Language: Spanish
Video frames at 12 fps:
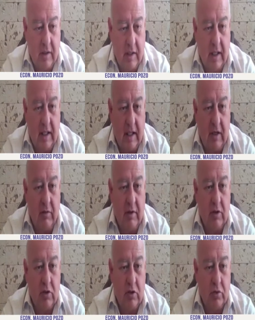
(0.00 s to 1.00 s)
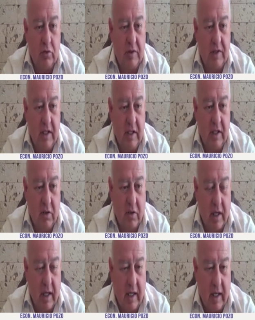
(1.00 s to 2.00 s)
Y, no es un subsidio
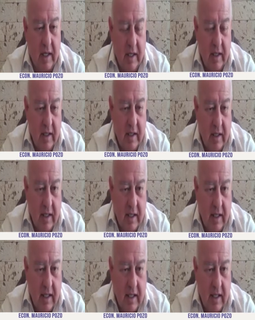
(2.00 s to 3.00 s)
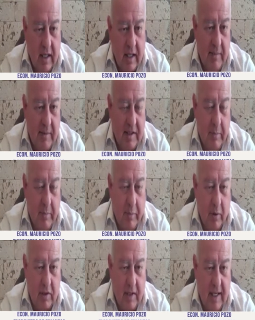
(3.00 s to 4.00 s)
que, que realmente
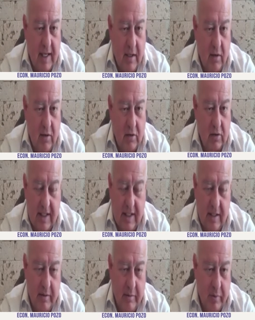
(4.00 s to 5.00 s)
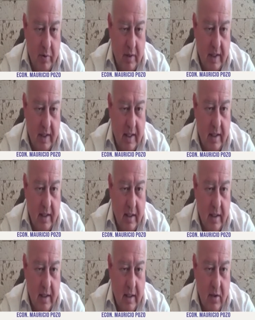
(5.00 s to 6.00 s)
proteja a los que deben proteger.
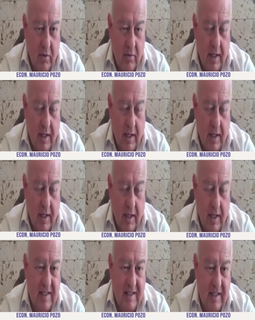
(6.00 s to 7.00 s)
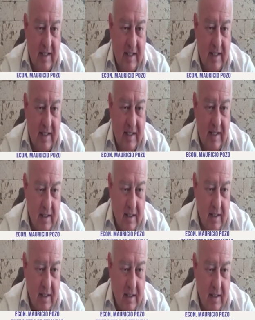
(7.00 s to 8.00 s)
Una cosa
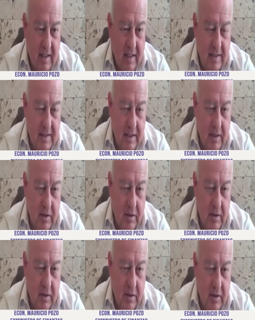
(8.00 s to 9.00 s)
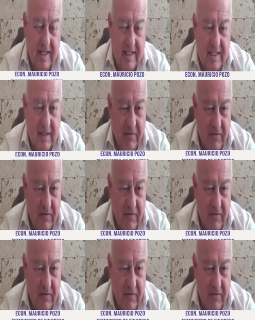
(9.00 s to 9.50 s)
distinta habría sido que se